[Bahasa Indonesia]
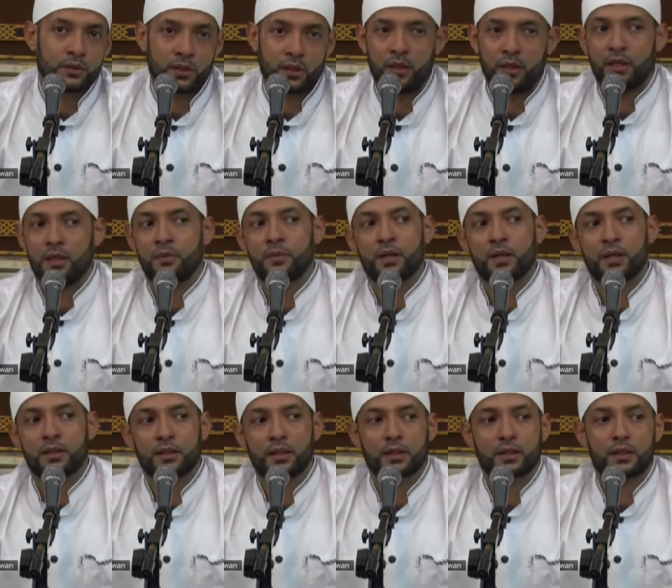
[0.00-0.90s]
telah
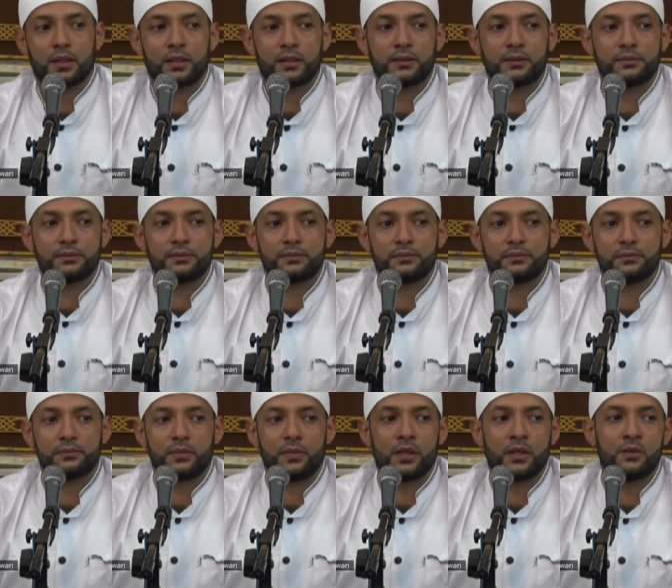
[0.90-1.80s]
mengatakan
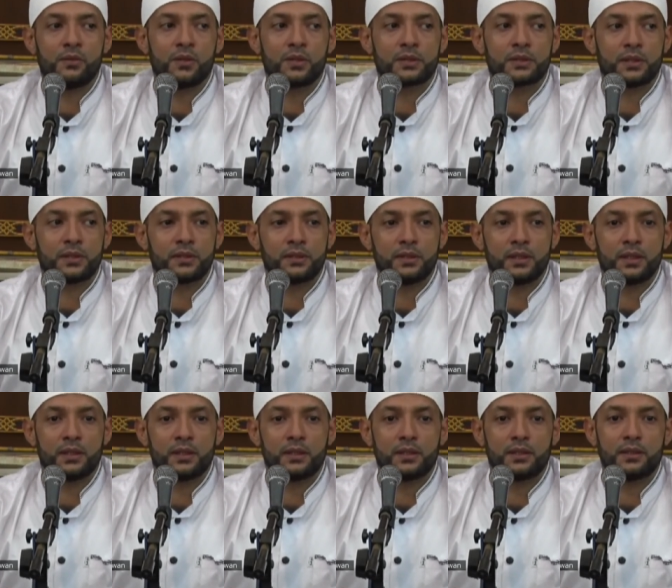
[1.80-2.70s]

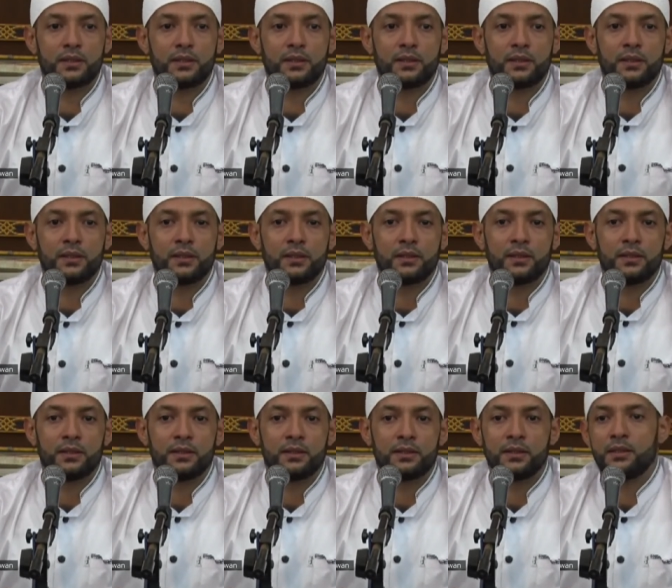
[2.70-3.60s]
bahwasanya
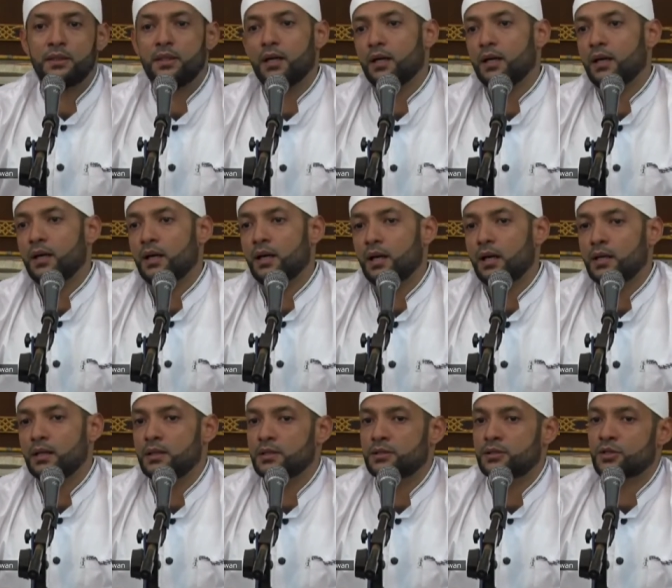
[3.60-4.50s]
Tidaklah
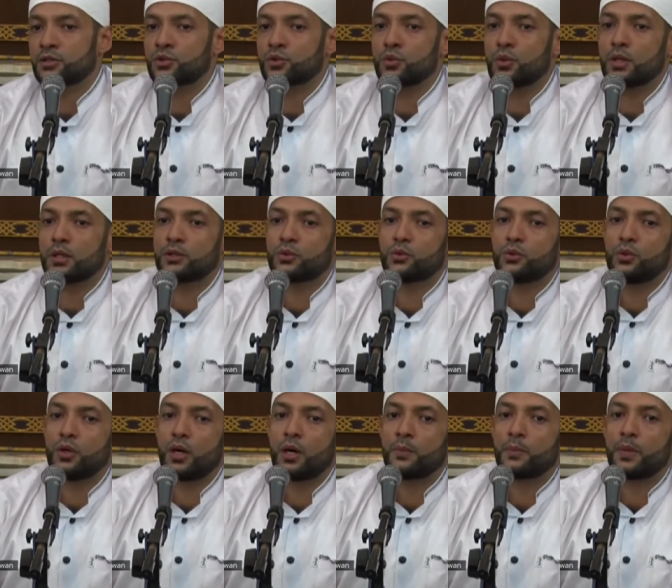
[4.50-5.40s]
ada
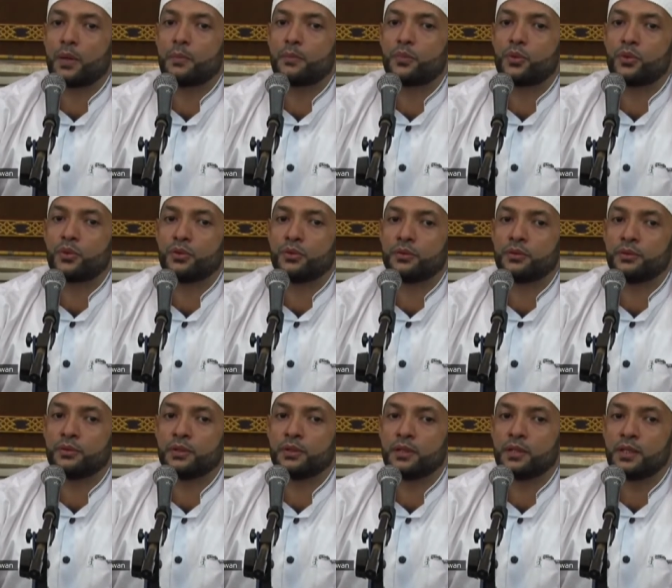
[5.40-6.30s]
sesuatu
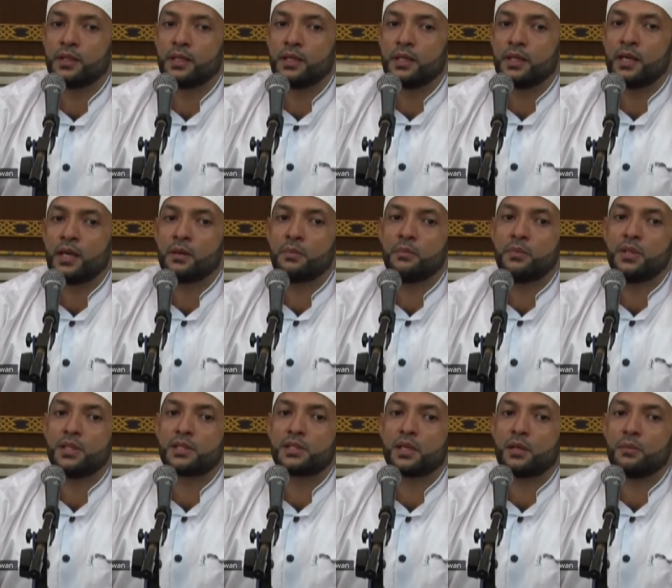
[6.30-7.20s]
apapun yang
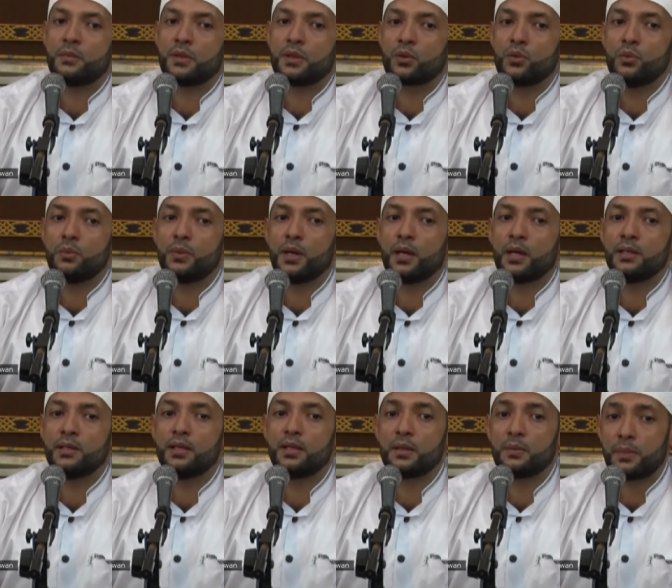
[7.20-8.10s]
bisa
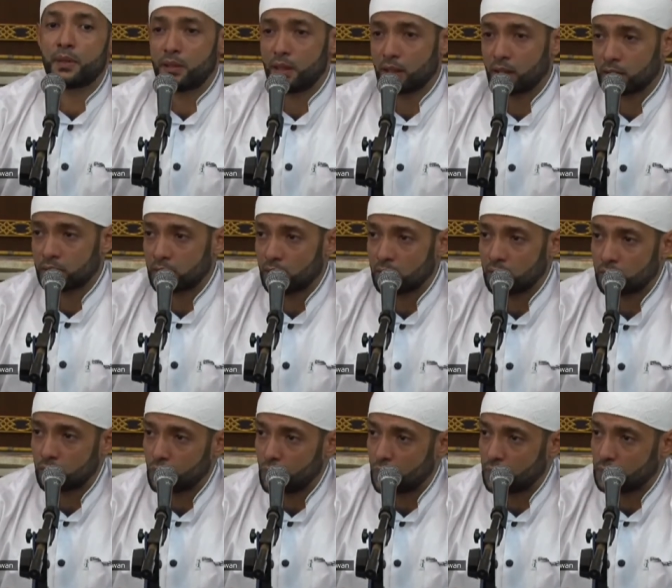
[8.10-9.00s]
berubah daripada
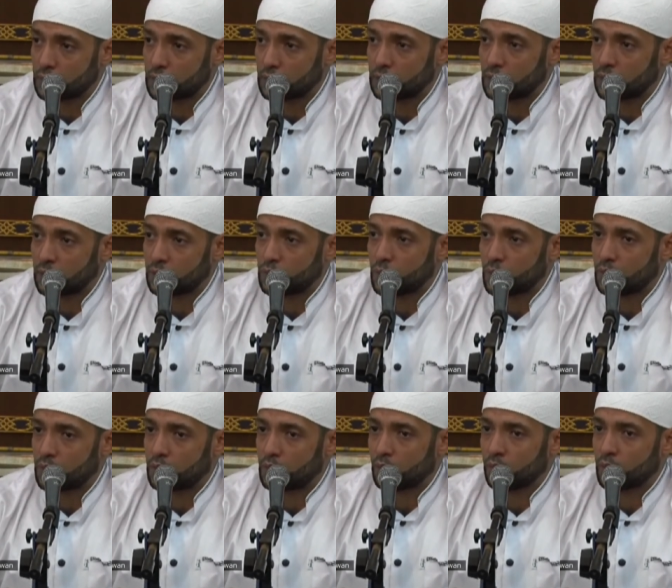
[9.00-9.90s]

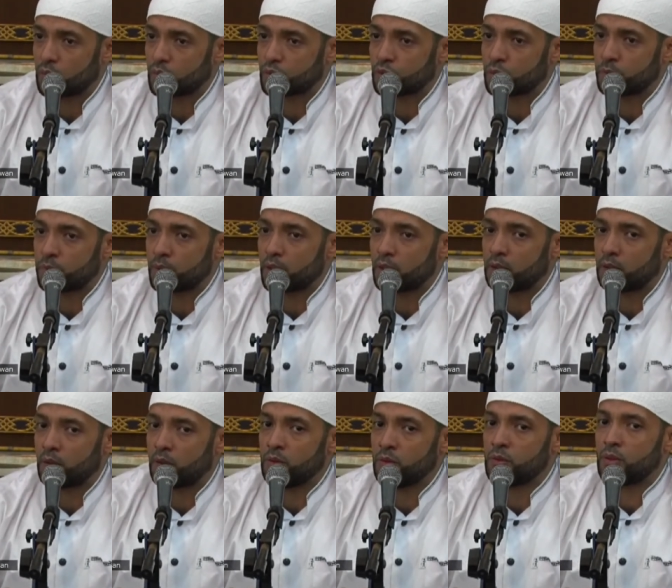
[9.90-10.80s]
ketentuan-ketentuan Allah
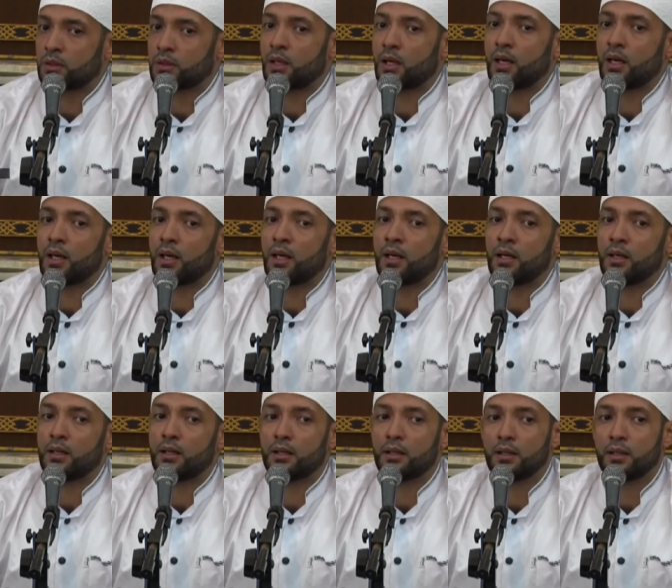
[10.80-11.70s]
Subhanahu wa taala
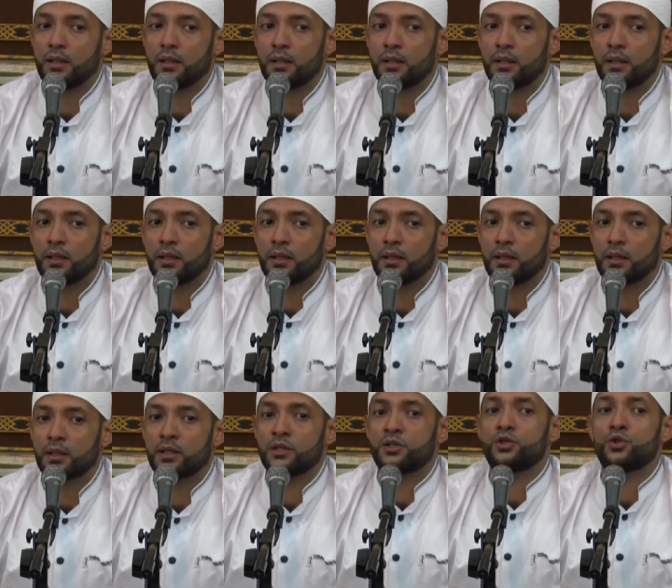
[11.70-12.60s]

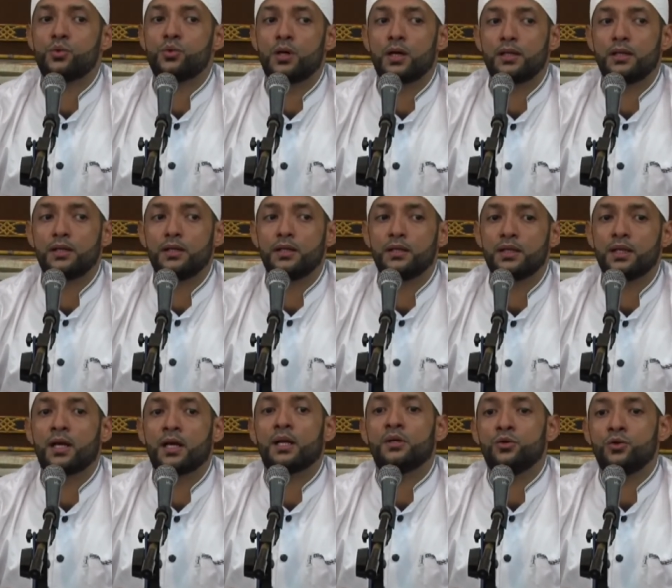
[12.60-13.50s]
kecuali
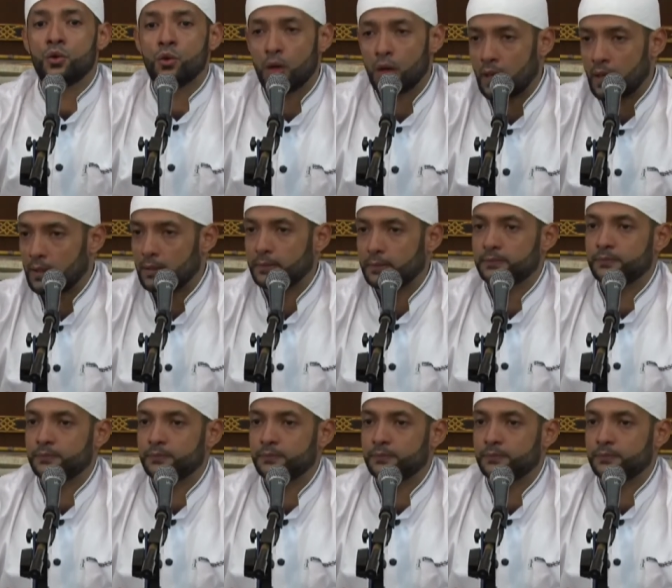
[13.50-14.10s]
dengan doa.